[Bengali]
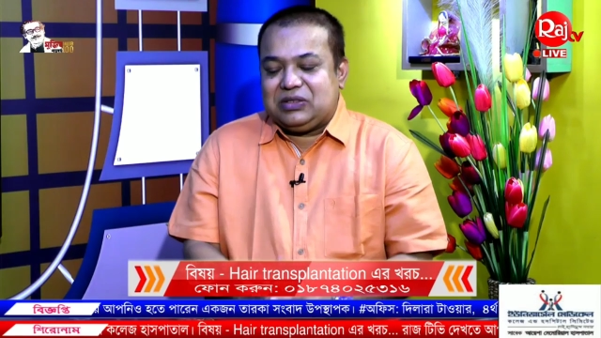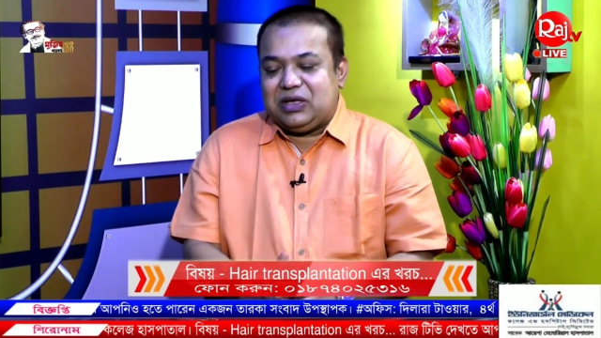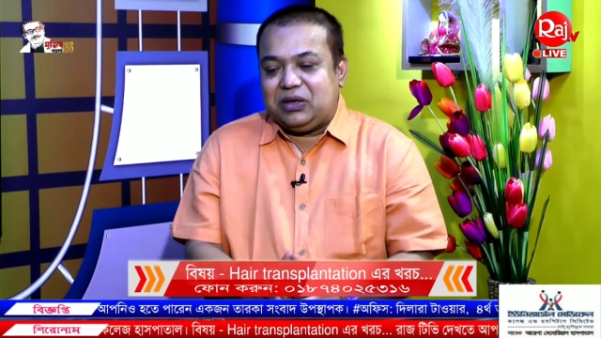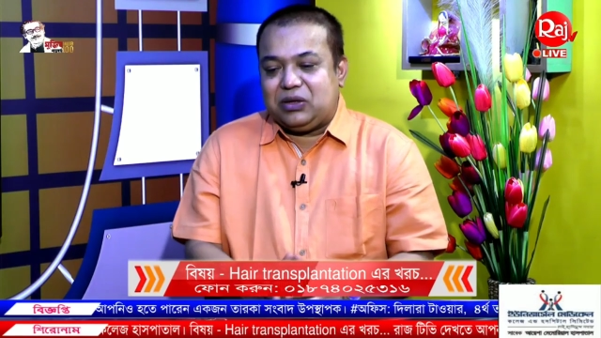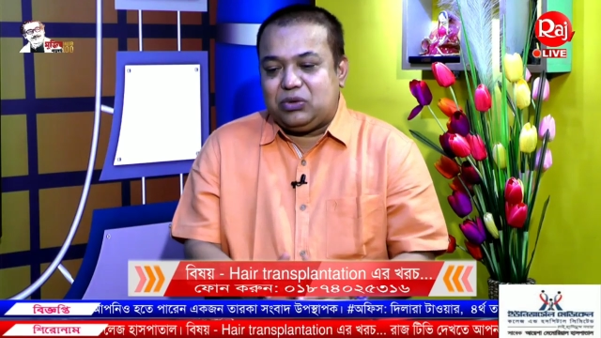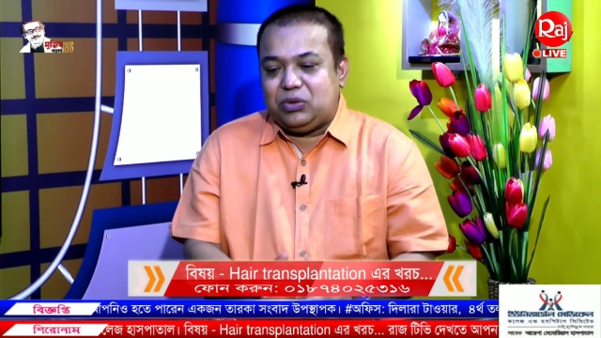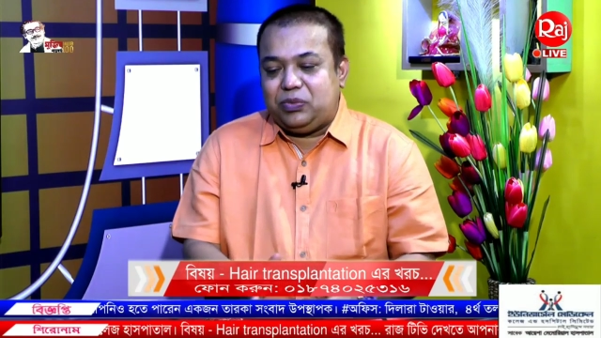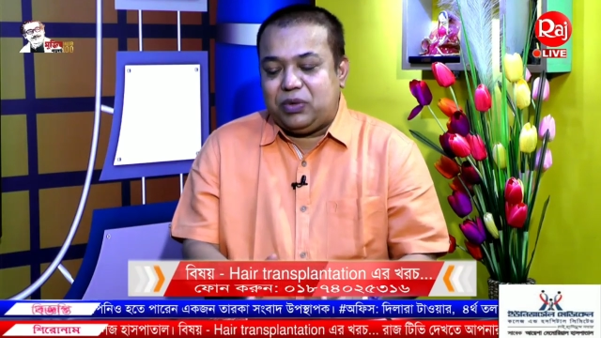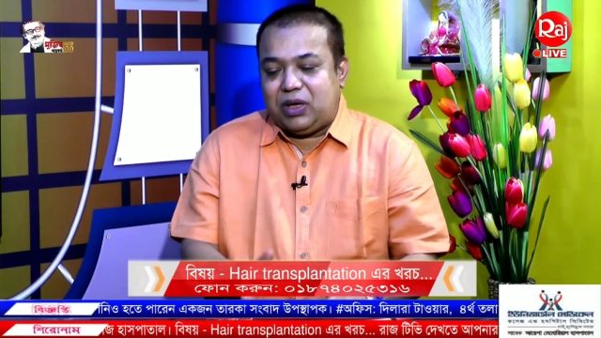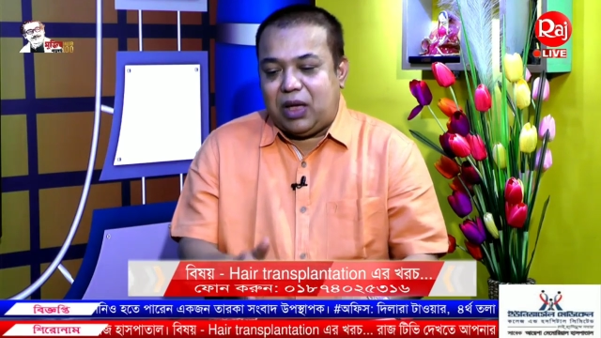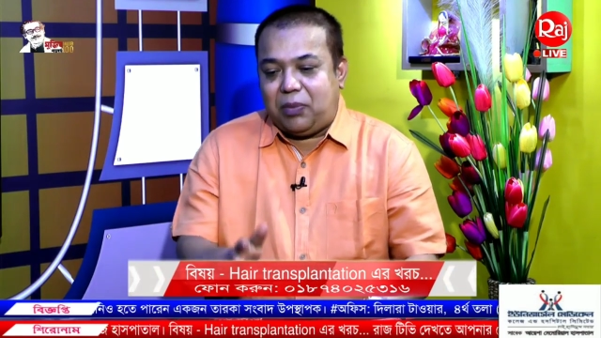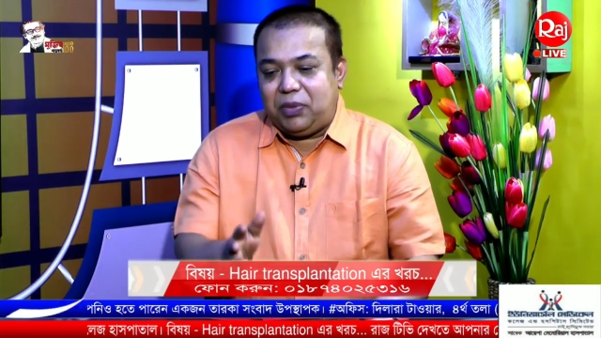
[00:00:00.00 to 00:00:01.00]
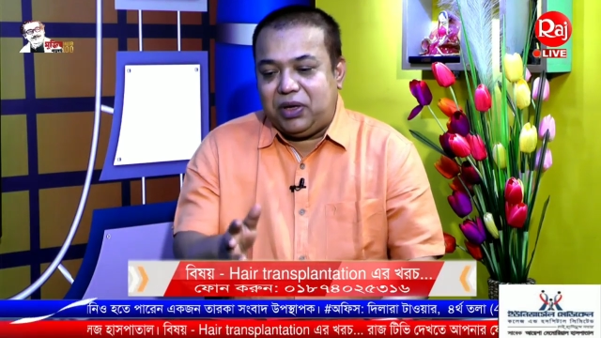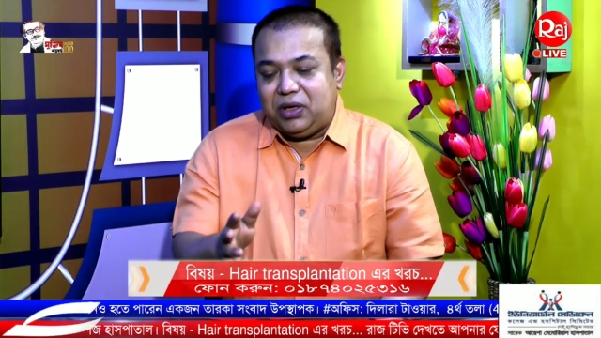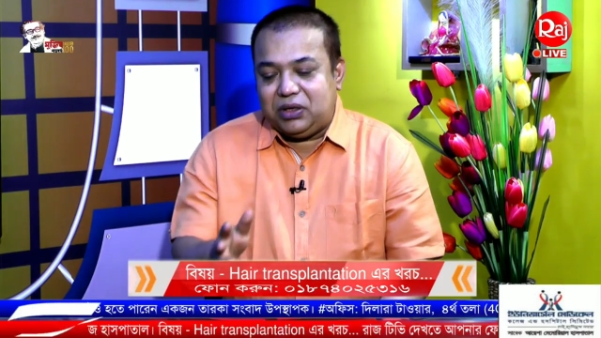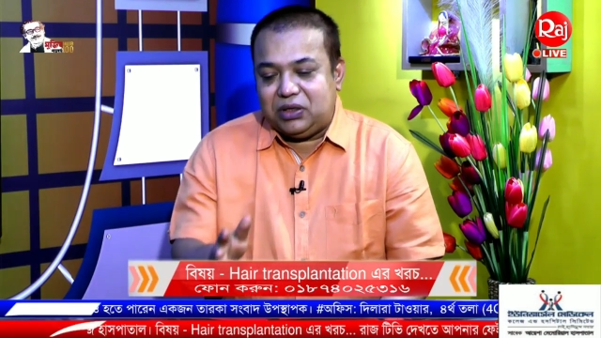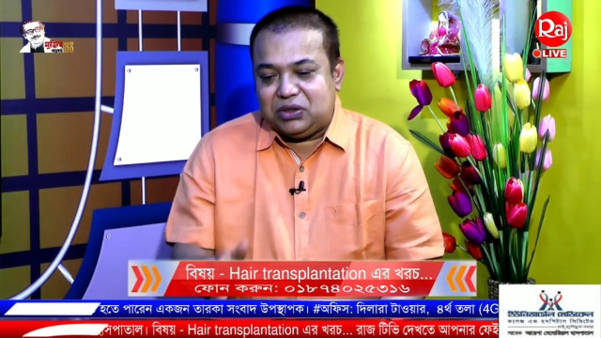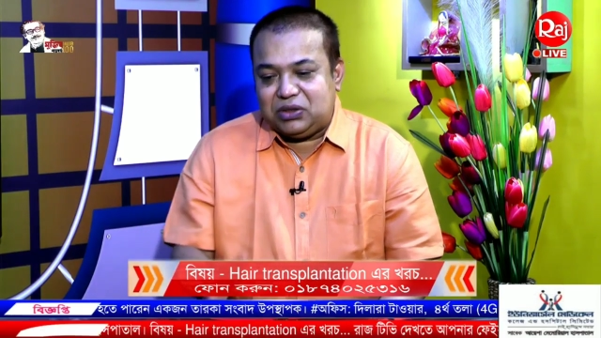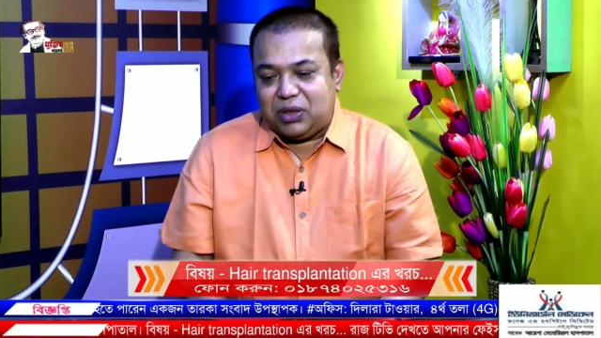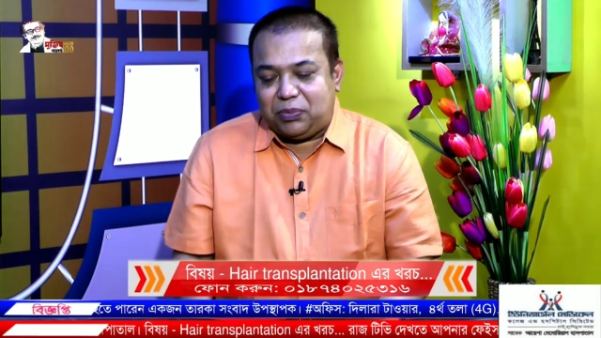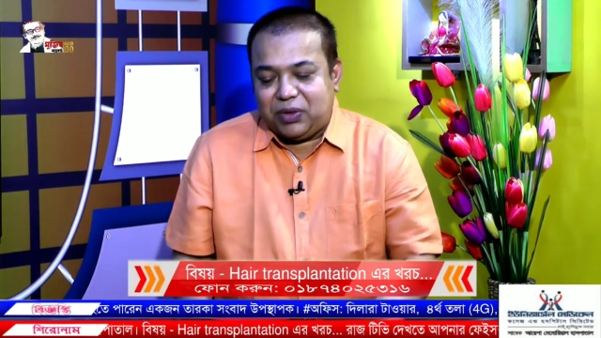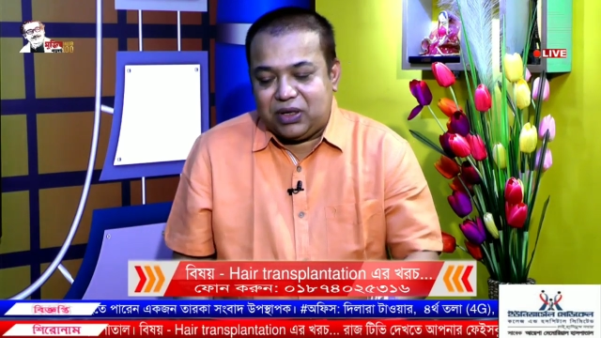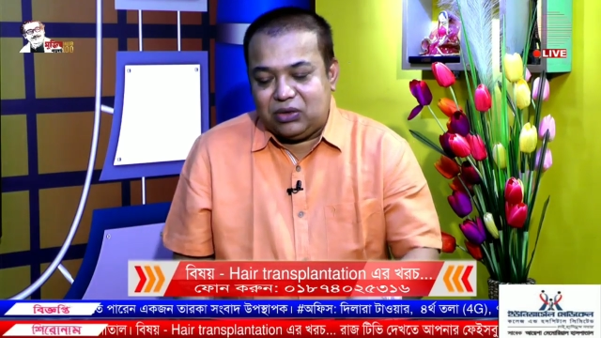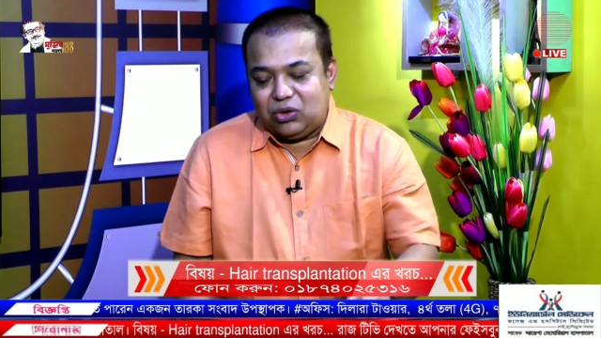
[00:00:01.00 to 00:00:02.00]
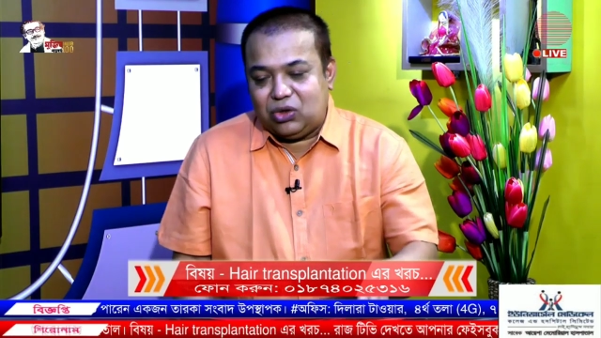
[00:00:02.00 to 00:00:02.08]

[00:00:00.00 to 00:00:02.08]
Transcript: স্যার খুব আমি এবং